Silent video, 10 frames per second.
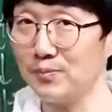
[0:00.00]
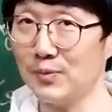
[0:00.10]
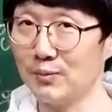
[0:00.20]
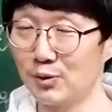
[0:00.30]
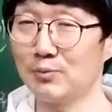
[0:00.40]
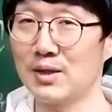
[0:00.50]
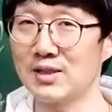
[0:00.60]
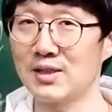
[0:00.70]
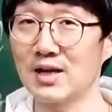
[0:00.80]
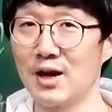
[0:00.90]
무슨
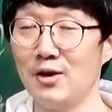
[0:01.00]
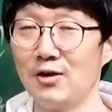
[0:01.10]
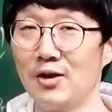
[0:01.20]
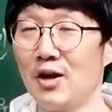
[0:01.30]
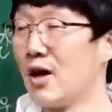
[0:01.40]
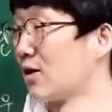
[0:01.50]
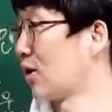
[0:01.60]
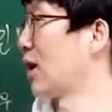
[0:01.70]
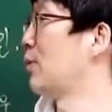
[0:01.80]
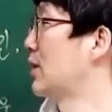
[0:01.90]
말인지 이해가요?
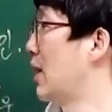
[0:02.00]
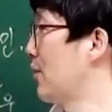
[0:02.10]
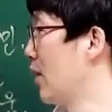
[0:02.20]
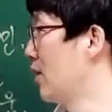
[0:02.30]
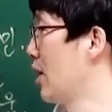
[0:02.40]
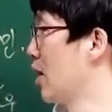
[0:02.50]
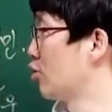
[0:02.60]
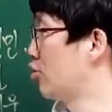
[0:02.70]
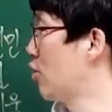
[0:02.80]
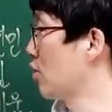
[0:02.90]
그렇게 본다면
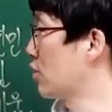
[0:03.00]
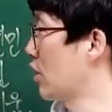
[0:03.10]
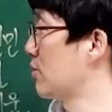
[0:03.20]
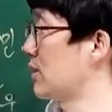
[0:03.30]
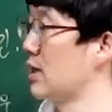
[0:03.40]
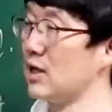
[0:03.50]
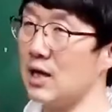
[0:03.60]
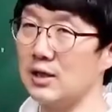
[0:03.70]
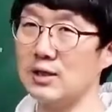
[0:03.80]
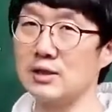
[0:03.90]
추억처럼
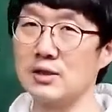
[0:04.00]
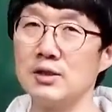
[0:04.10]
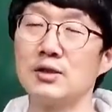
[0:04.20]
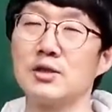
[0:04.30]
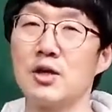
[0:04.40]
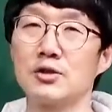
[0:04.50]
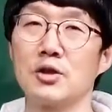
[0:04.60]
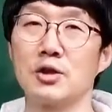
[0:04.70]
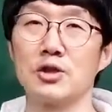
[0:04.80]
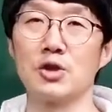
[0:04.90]
사나이는
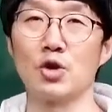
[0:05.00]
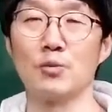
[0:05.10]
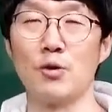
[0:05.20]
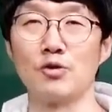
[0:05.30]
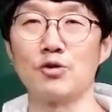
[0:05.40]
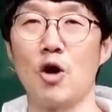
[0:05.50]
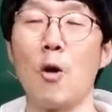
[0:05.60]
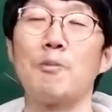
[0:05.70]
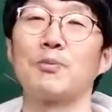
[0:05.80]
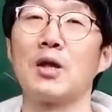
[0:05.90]
긍정적인 쇼로 볼 수
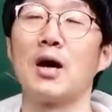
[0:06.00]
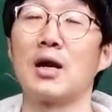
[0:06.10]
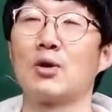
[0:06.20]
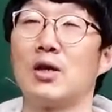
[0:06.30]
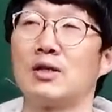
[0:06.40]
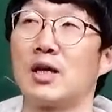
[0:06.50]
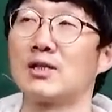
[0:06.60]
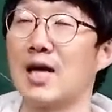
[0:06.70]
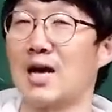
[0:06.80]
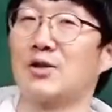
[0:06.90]
없다라고 하는 게
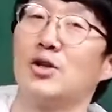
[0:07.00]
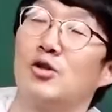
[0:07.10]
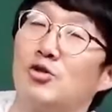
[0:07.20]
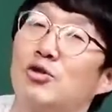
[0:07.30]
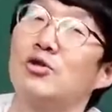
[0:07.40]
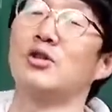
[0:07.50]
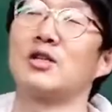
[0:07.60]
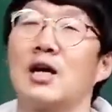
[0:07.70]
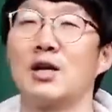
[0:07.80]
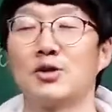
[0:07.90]
작년 수능
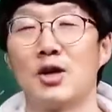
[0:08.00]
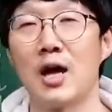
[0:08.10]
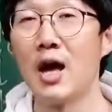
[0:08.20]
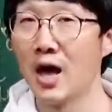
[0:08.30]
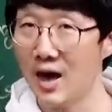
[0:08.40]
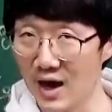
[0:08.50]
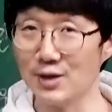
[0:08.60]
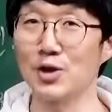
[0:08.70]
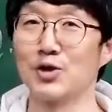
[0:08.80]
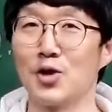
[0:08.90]
특강에서의
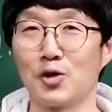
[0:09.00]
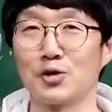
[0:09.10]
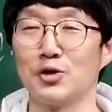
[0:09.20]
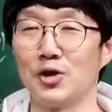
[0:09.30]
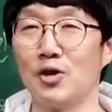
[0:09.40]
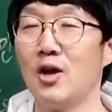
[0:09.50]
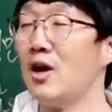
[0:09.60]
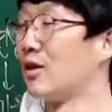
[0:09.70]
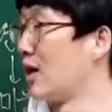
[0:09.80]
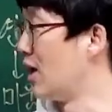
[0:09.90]
해석이었거든요.
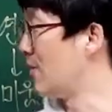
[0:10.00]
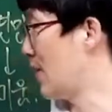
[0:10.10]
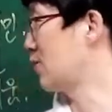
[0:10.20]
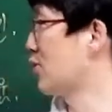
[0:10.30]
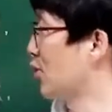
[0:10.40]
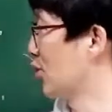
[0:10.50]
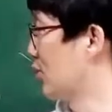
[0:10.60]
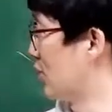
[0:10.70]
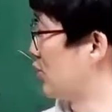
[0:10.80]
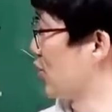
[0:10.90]
근데
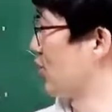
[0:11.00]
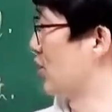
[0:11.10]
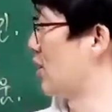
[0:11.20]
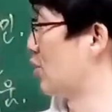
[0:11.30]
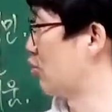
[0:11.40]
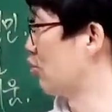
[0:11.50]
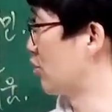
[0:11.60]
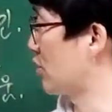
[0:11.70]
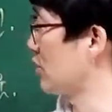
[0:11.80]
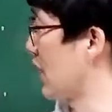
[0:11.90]
일반적으로는 이쪽을
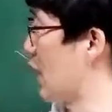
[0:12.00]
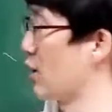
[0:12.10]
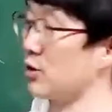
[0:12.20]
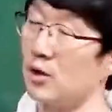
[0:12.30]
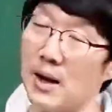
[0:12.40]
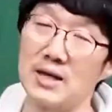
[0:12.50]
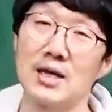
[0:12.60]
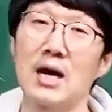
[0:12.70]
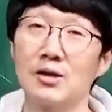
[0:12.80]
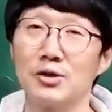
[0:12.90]
순수했던 자잘 해석을 많이
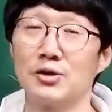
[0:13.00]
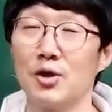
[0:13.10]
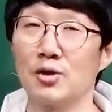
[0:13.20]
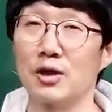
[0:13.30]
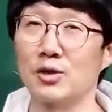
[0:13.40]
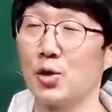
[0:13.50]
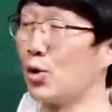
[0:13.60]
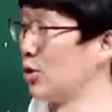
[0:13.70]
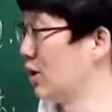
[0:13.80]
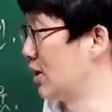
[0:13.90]
하거든요. 그래서
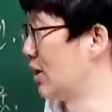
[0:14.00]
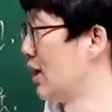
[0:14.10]
요거는